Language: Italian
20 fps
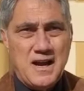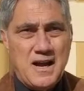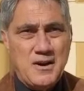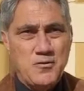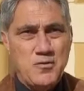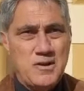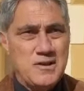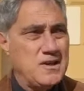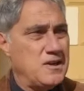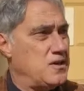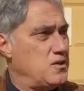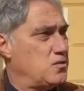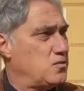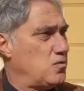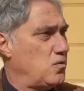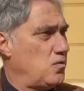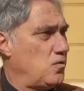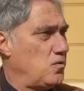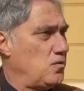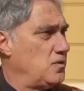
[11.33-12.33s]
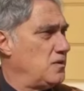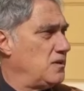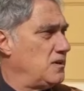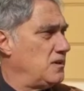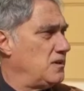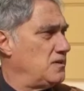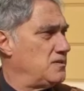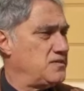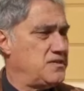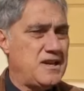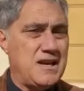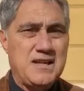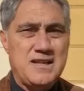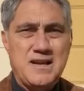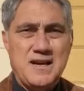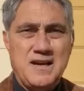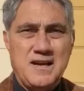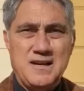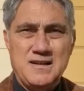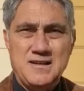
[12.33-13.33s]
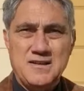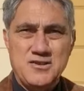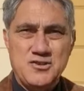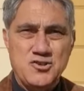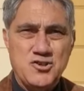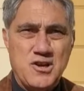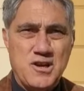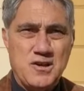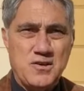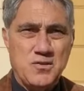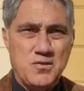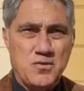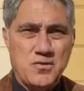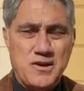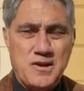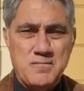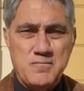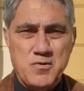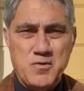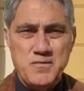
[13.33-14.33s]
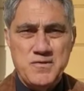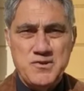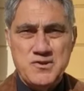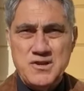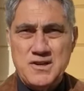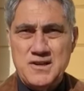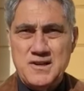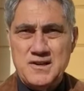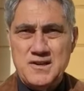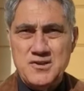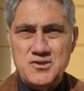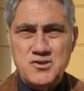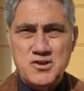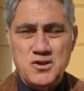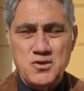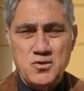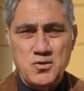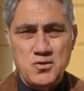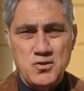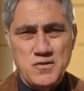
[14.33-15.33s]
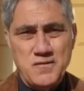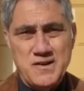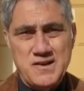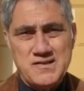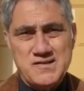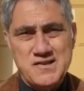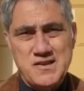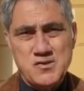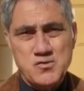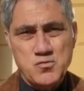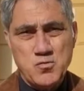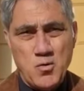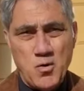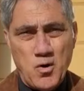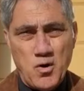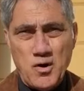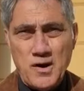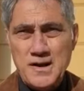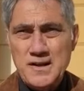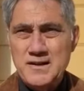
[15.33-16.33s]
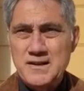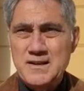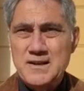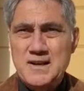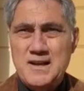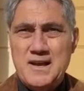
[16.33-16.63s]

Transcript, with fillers: hanno aderito eh, sia da Agrigento che in provincia di Agrigento diverse scuole